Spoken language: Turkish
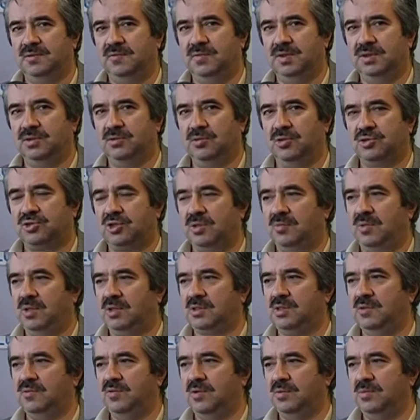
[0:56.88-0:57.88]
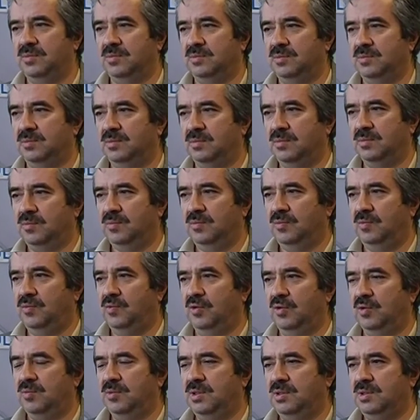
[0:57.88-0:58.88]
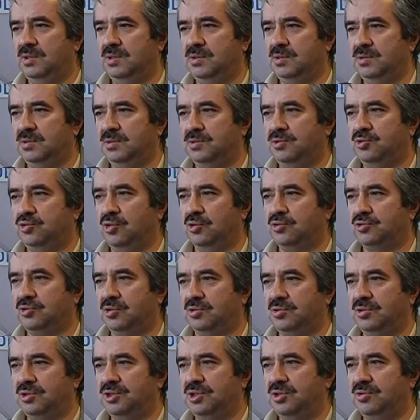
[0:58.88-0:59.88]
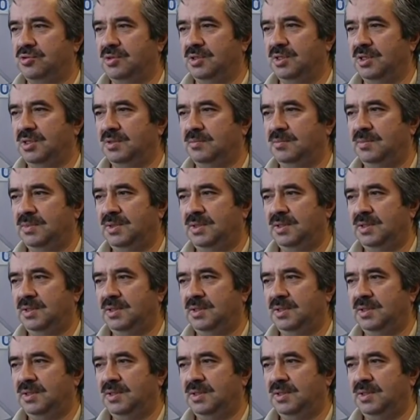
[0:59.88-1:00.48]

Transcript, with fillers: ve Doğu Çamakla Form forma. Çok çok teşekkür ederim.